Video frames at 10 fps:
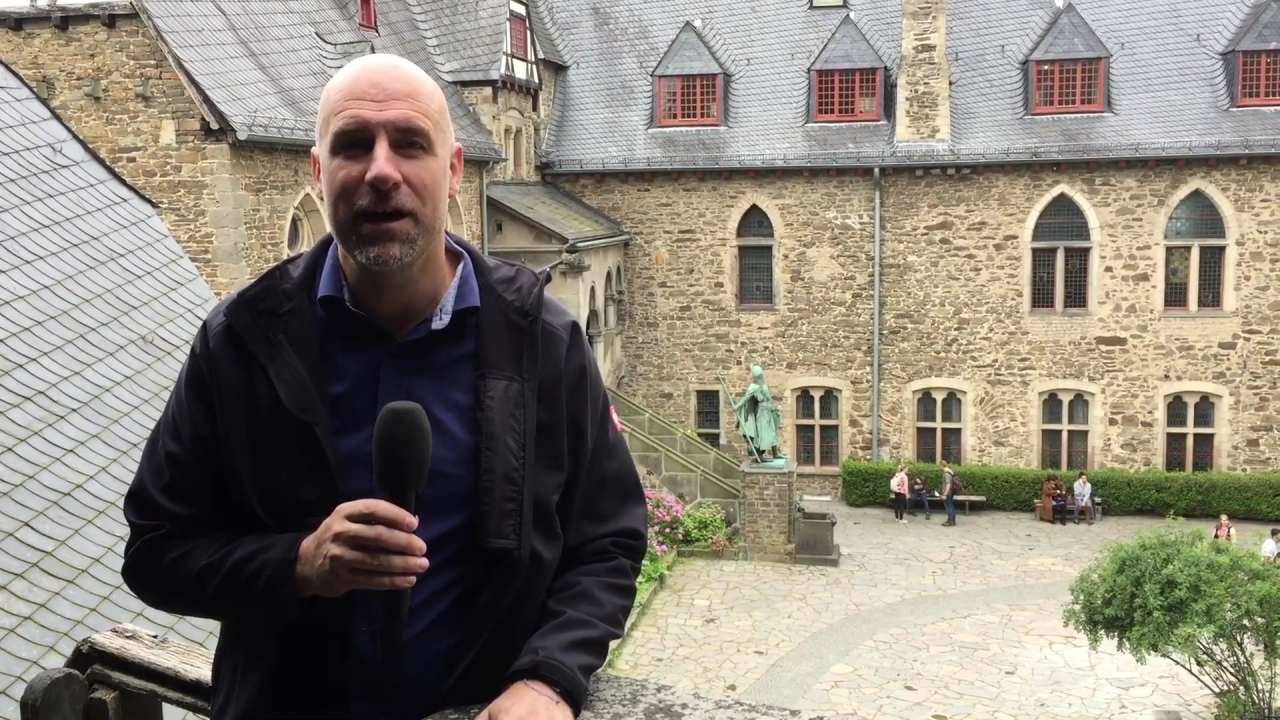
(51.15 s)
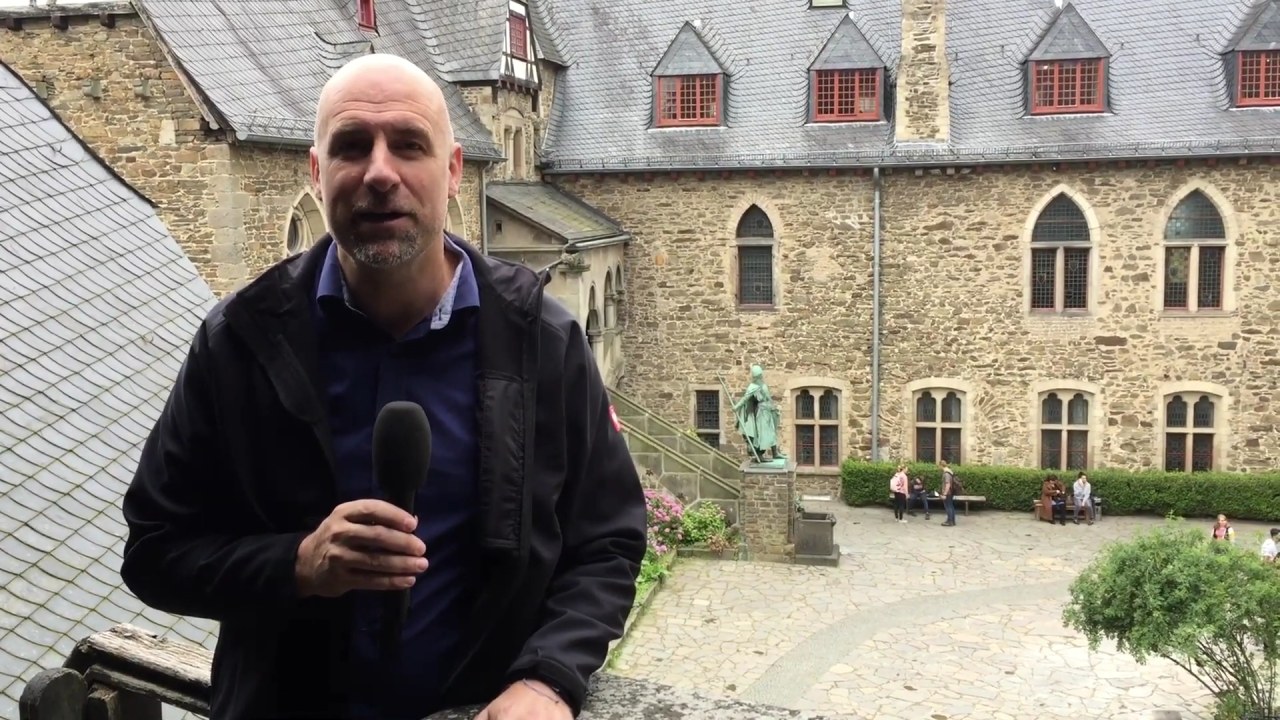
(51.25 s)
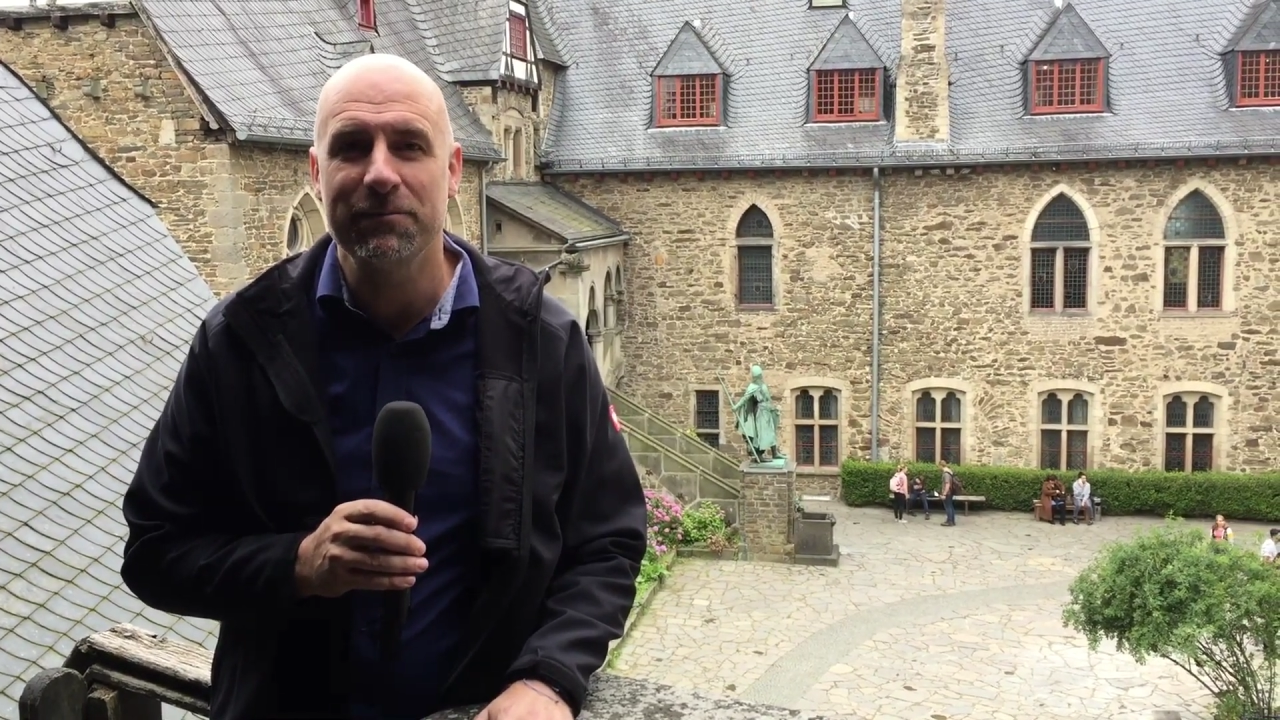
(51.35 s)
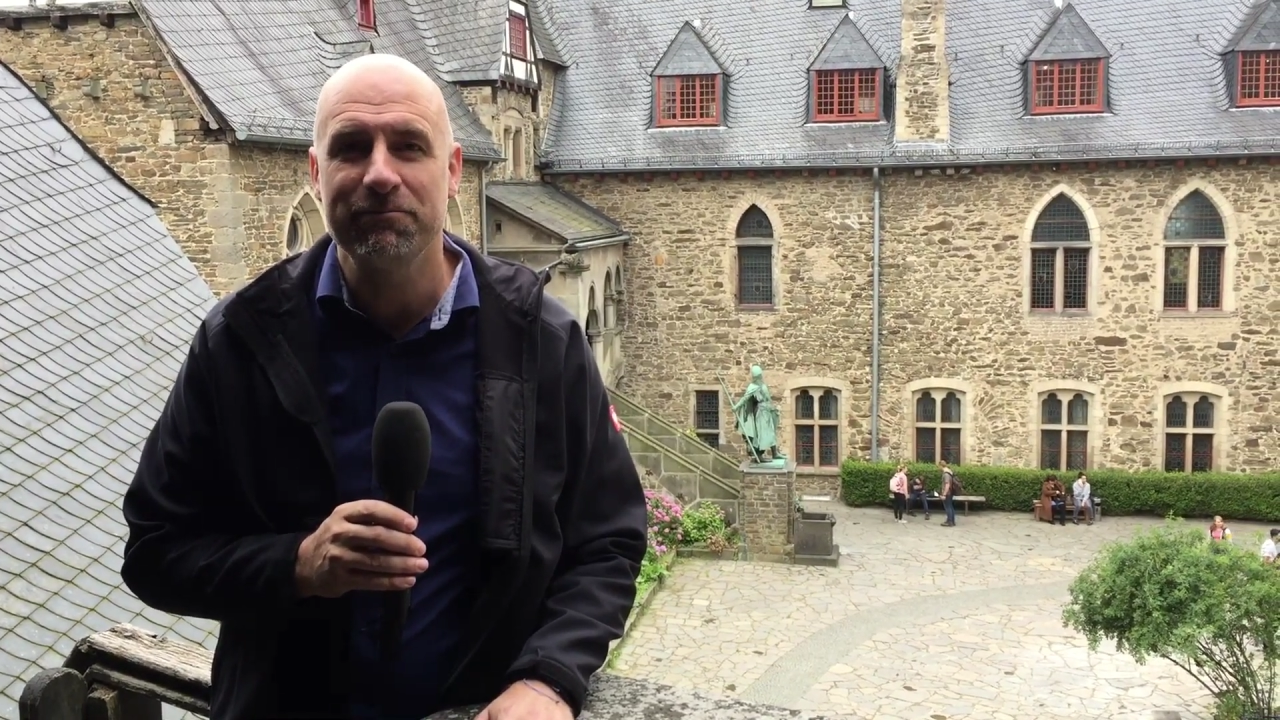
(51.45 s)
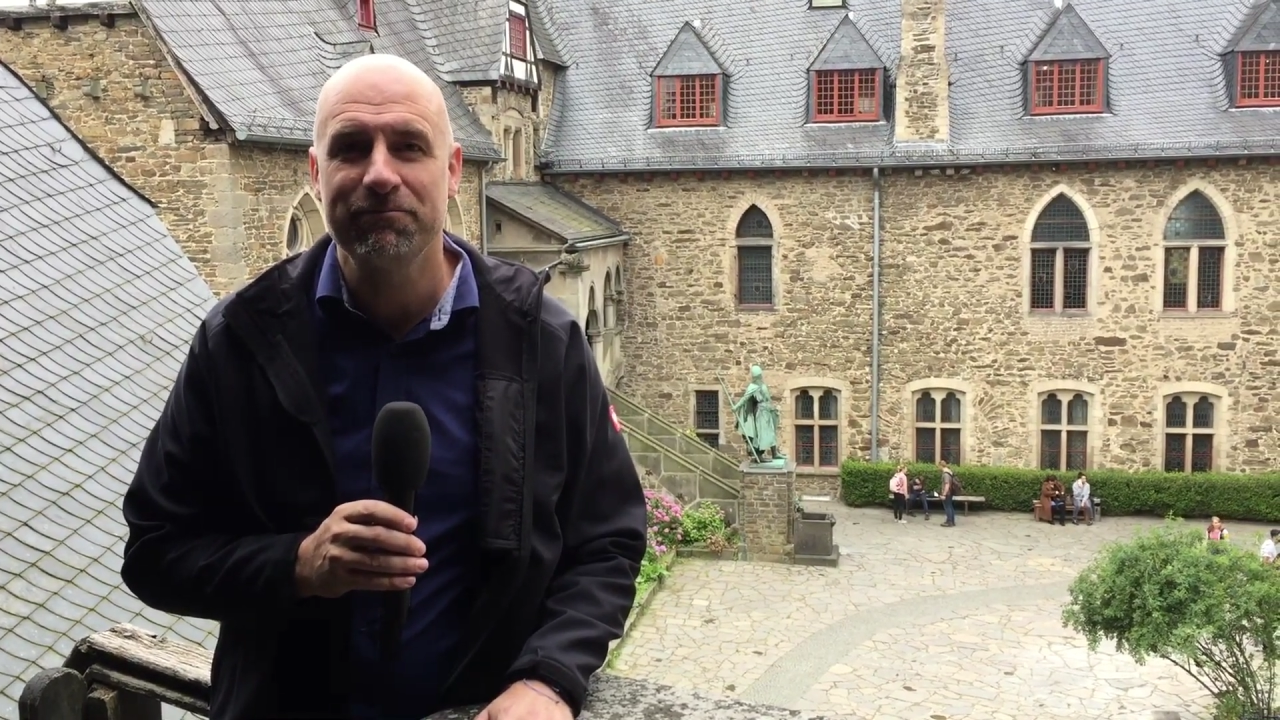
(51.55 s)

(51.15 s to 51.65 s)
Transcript: an.